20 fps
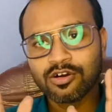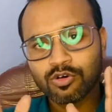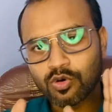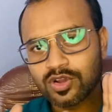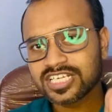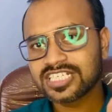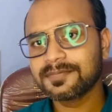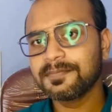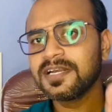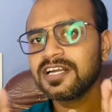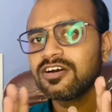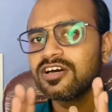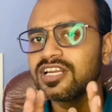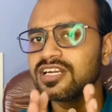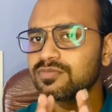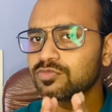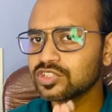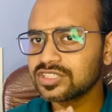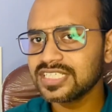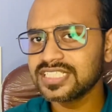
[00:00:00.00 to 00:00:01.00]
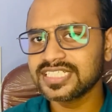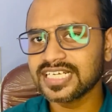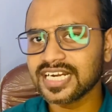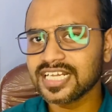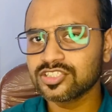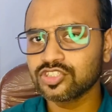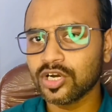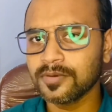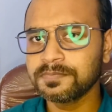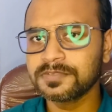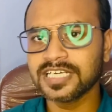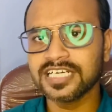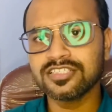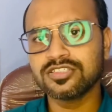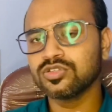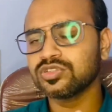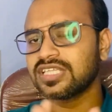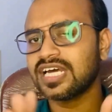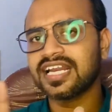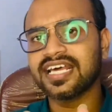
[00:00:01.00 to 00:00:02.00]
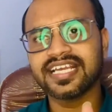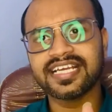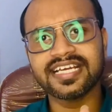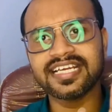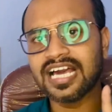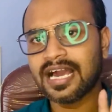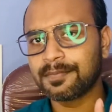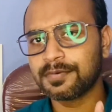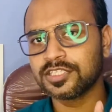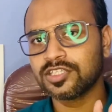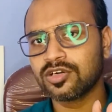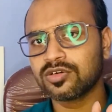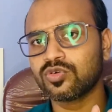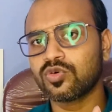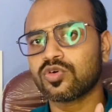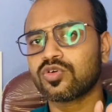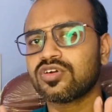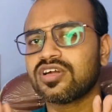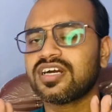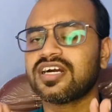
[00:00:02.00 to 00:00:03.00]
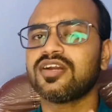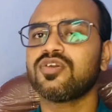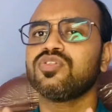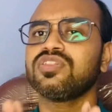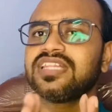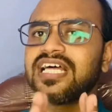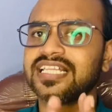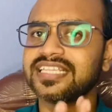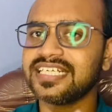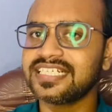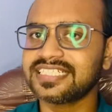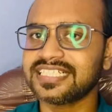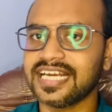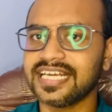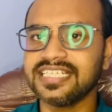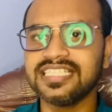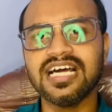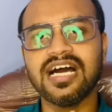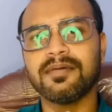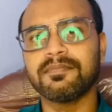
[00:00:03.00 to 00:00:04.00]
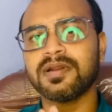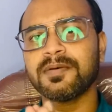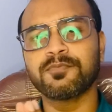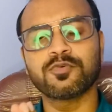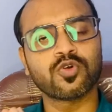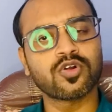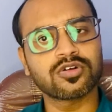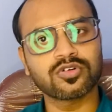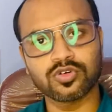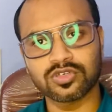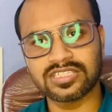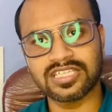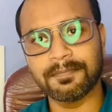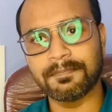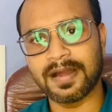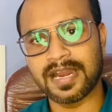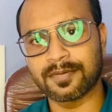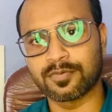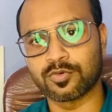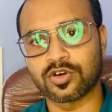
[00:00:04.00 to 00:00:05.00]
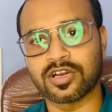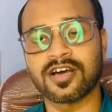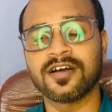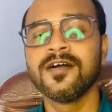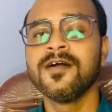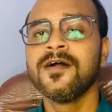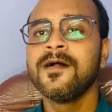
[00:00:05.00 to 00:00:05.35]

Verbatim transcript: ওয়েস্ট বেঙ্গলের মধ্যে যারা জব চাইছো তারা এখানে আবেদন করো না কারণ তাদের চাহিদা আমরা পূরণ করতে পারবো না